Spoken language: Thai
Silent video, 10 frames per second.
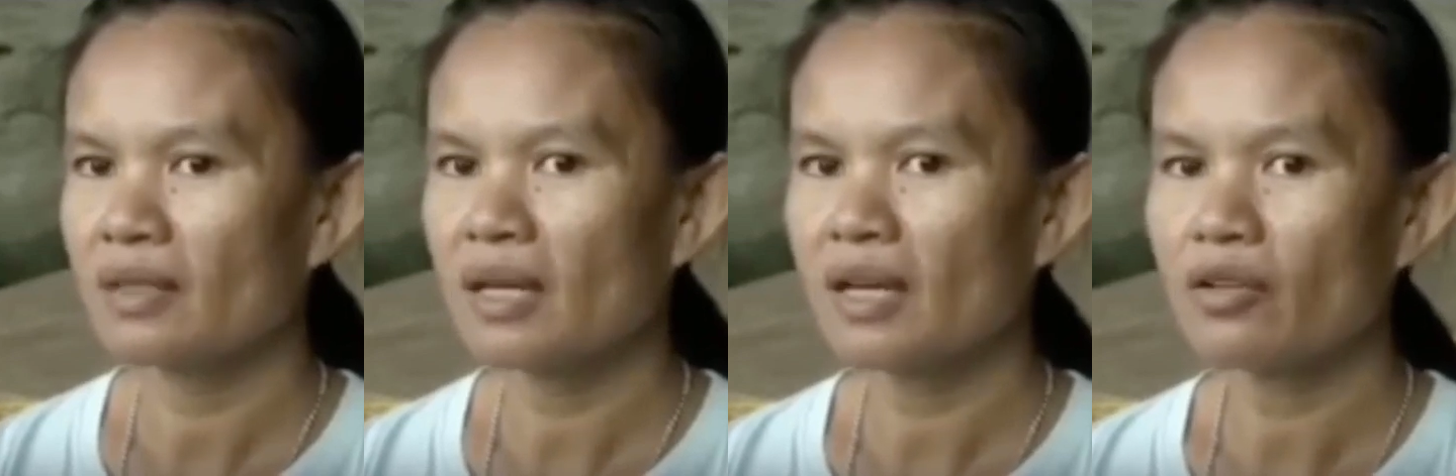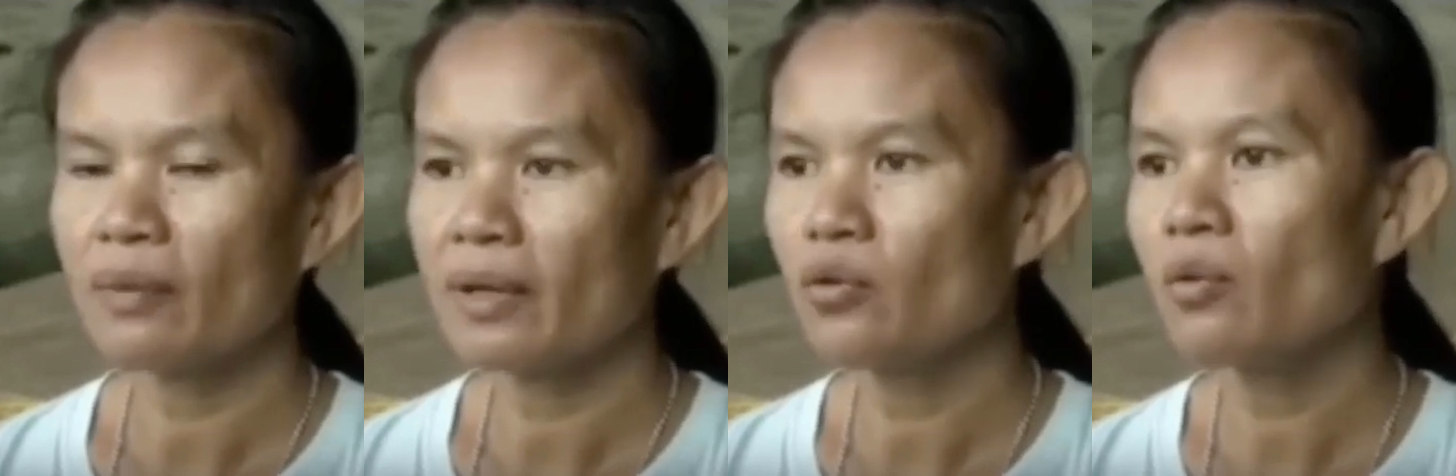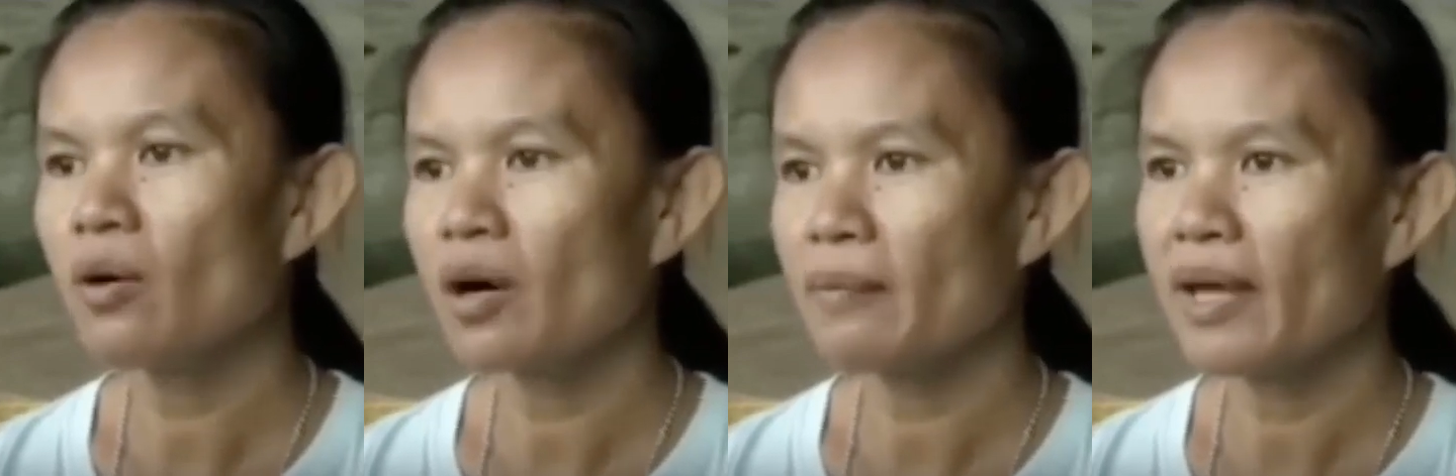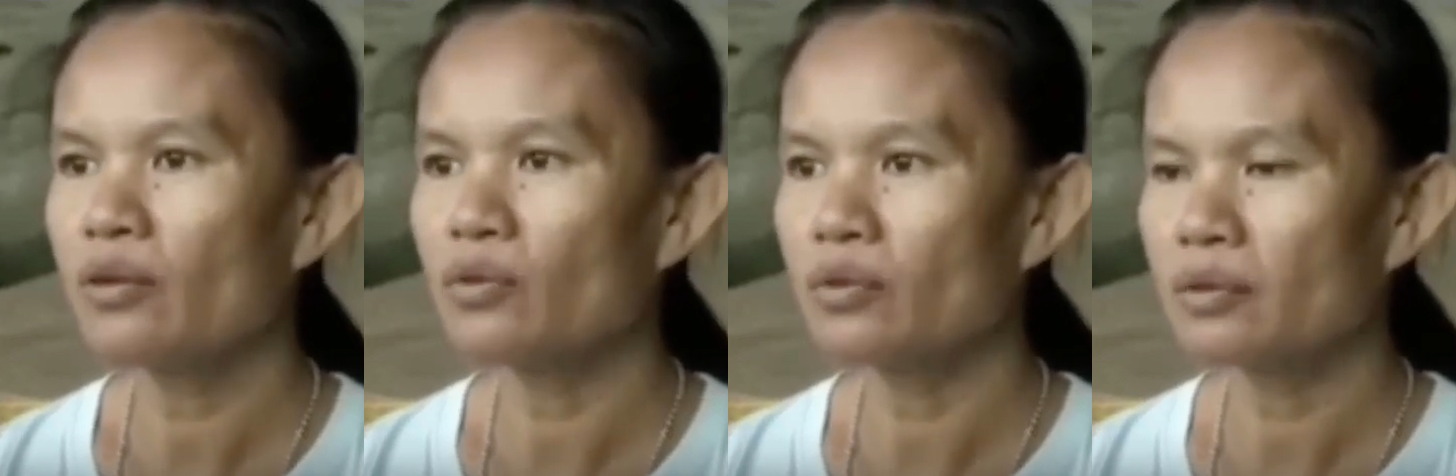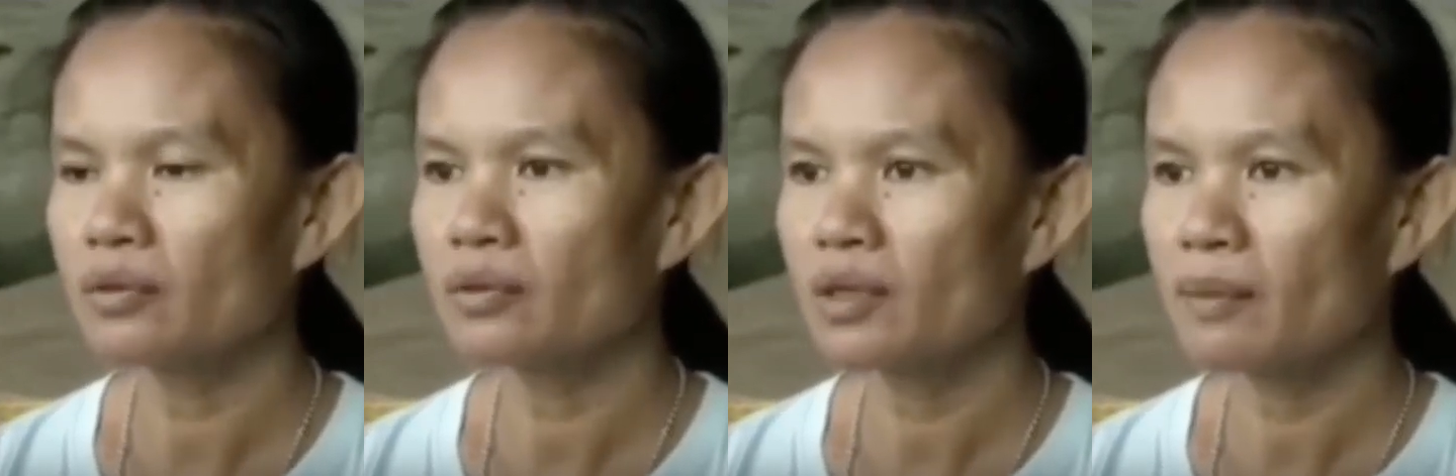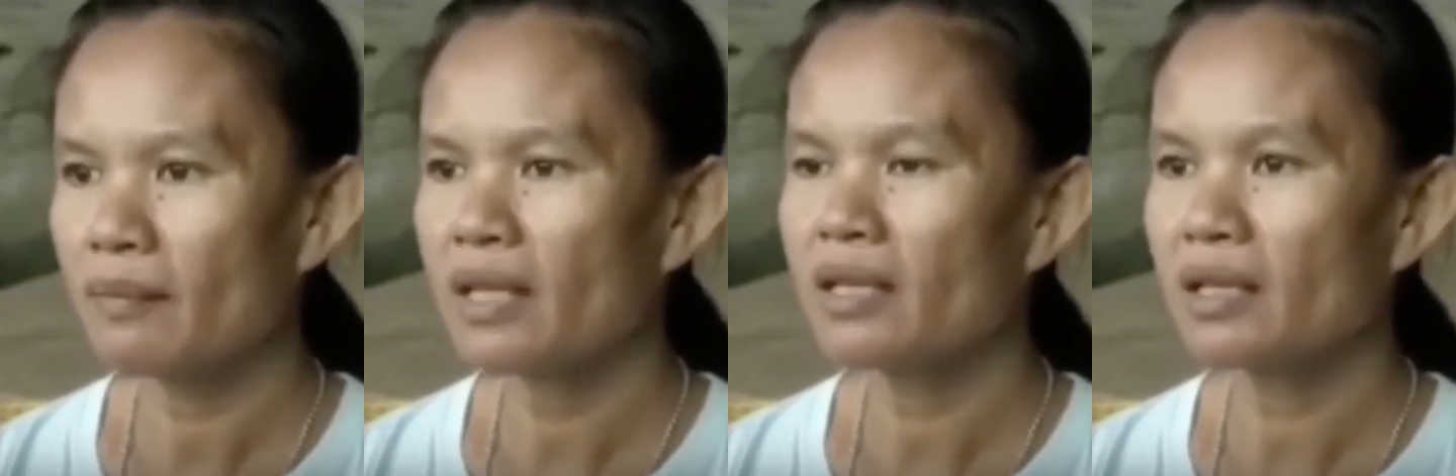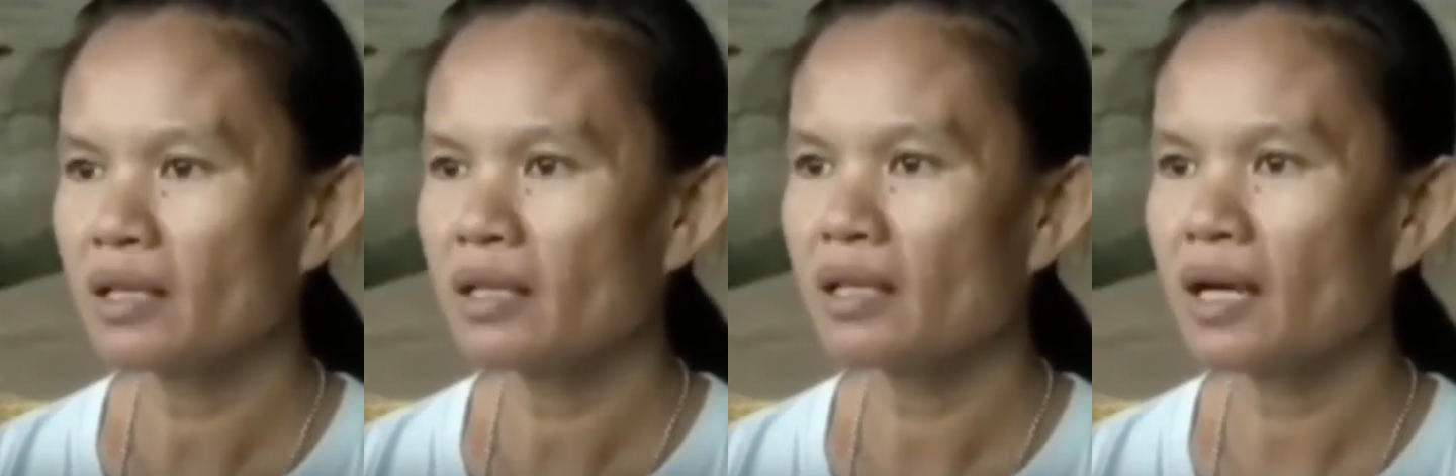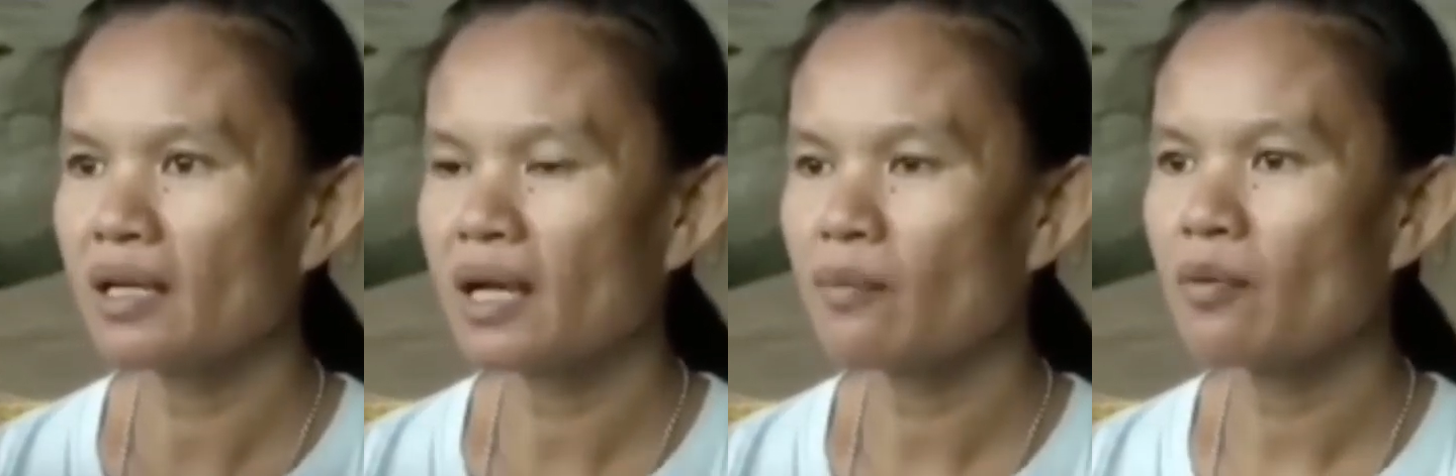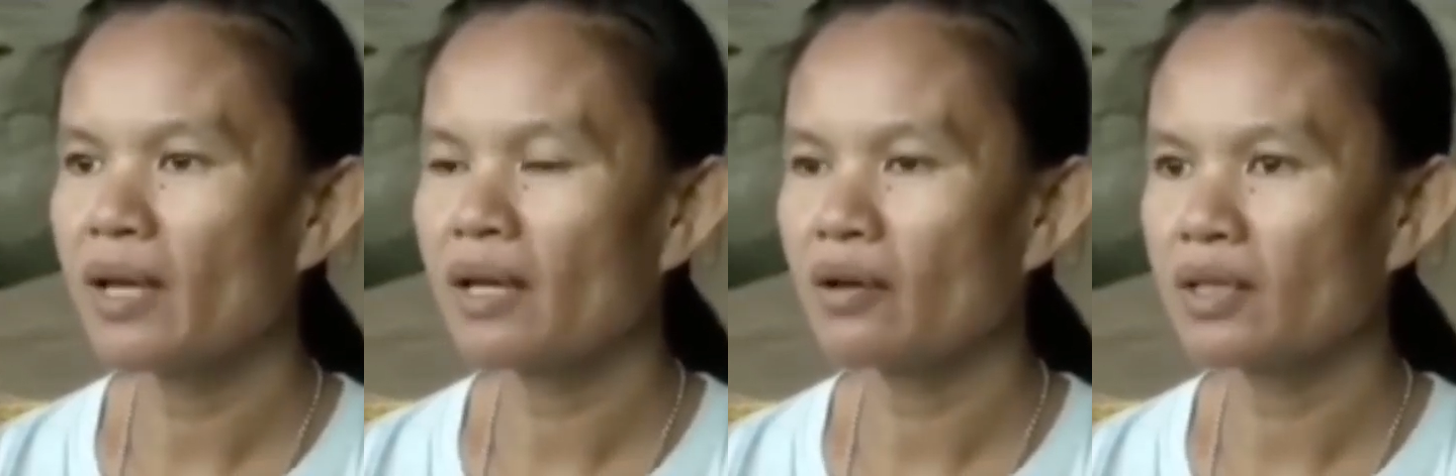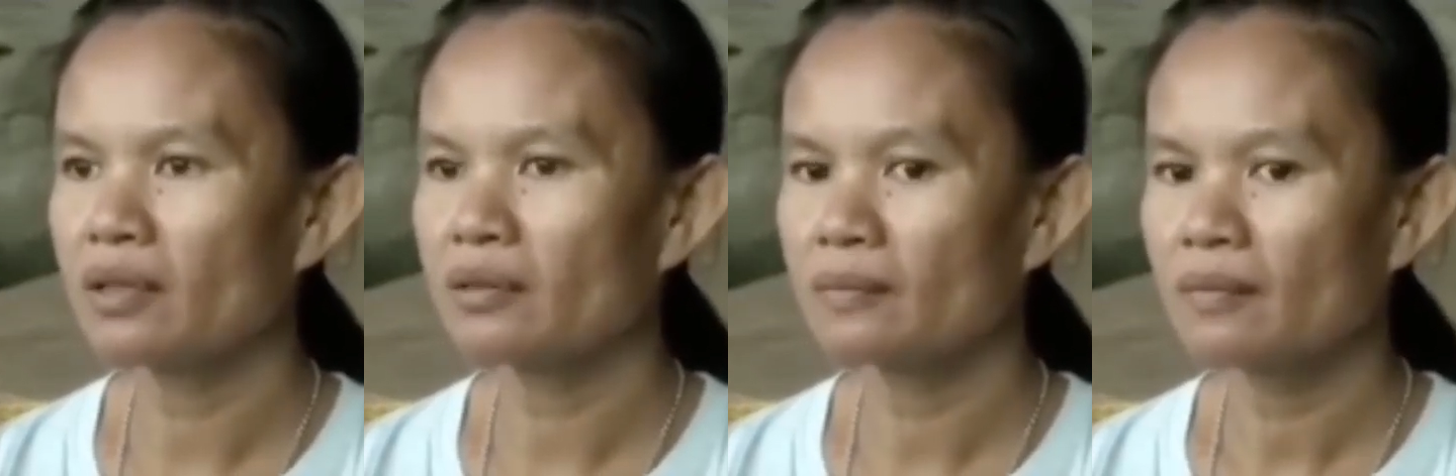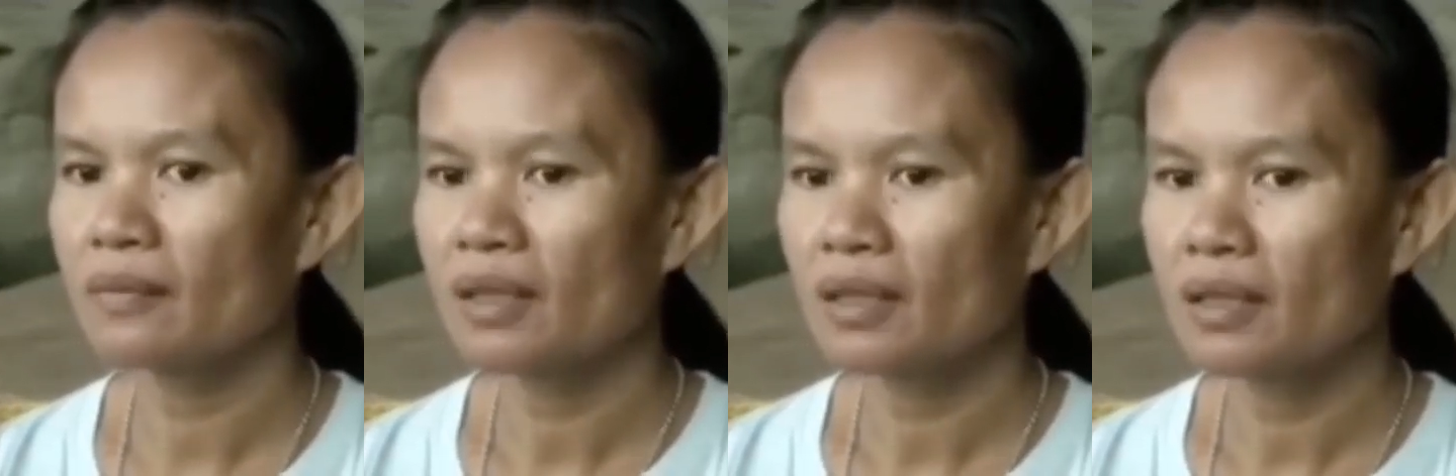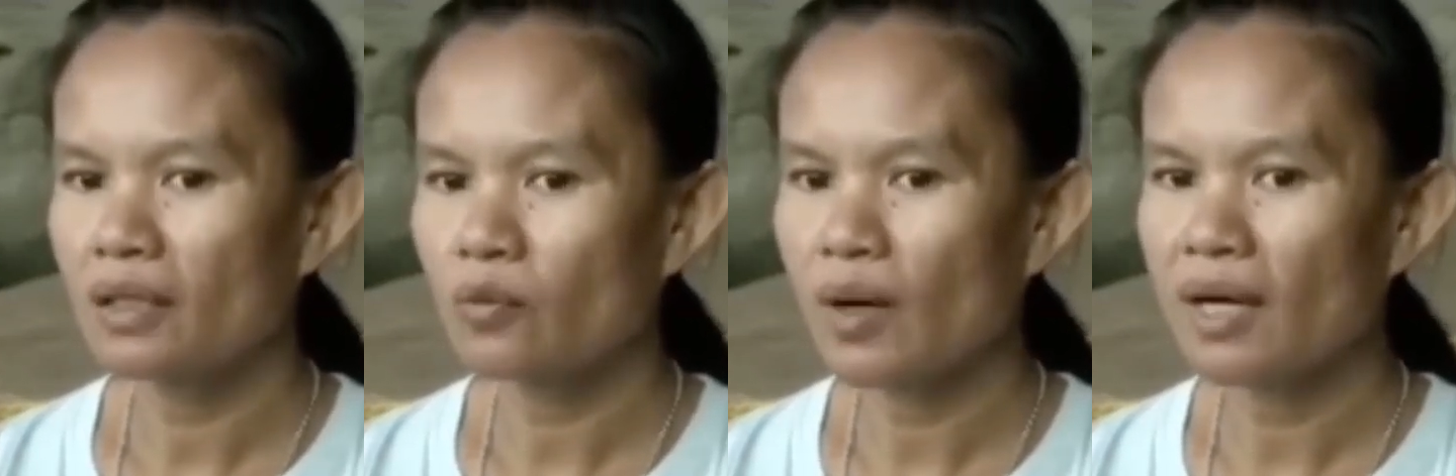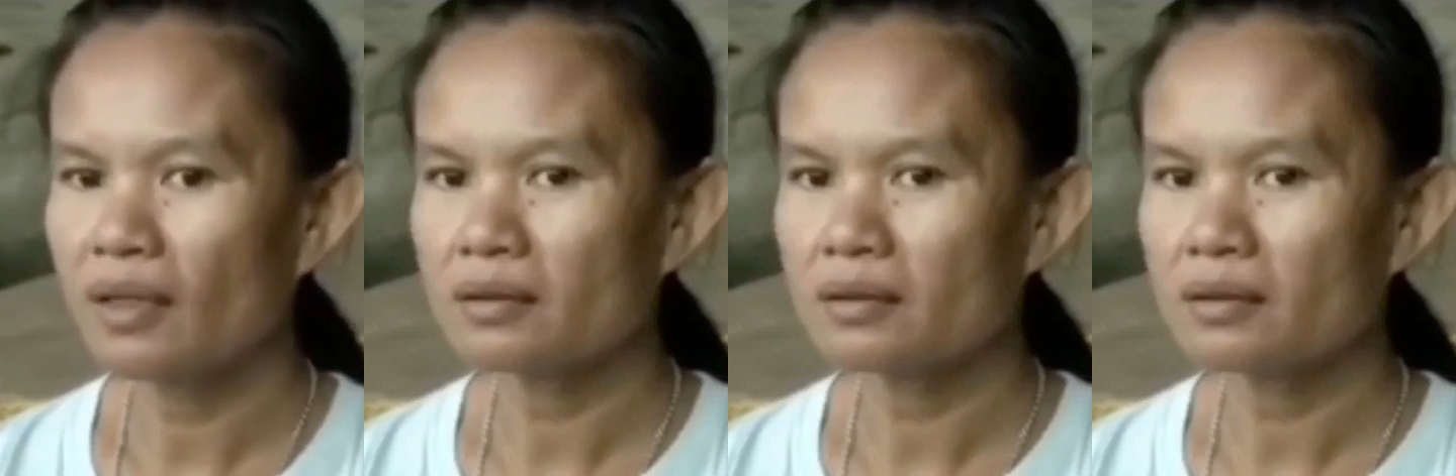ถ้าเรายังเป็นลูกพ่อกับแม่อยู่ แม่ยินดีกินค่ะ ถ้าพ่อแม่เรายังคิดว่า